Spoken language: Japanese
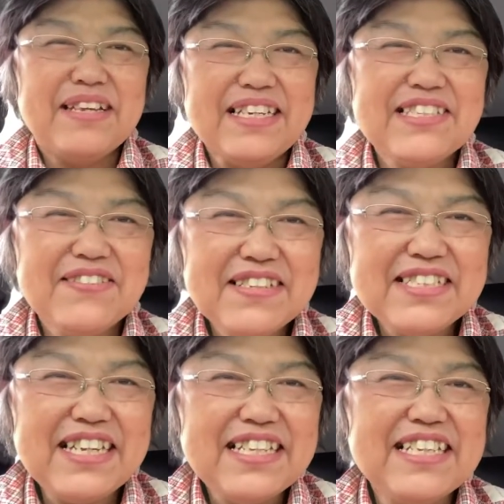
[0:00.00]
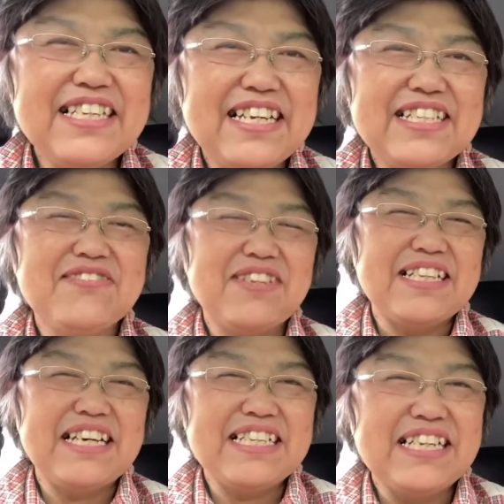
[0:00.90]
はい、今日ですね、何話そうか
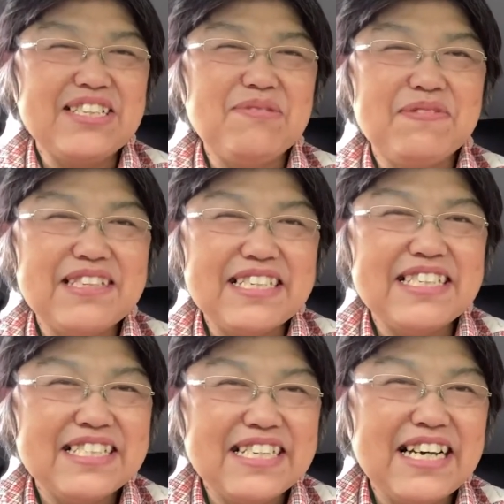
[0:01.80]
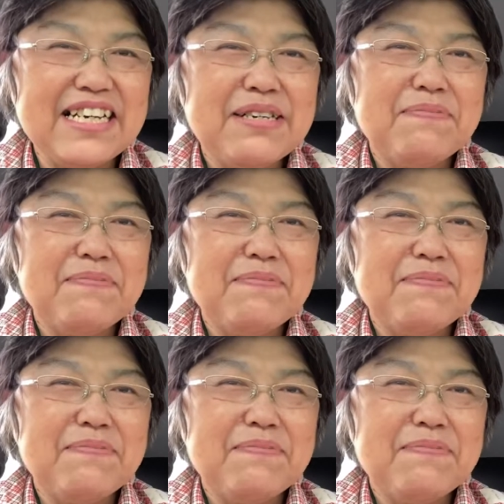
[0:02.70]
なーなんて思ったんですが、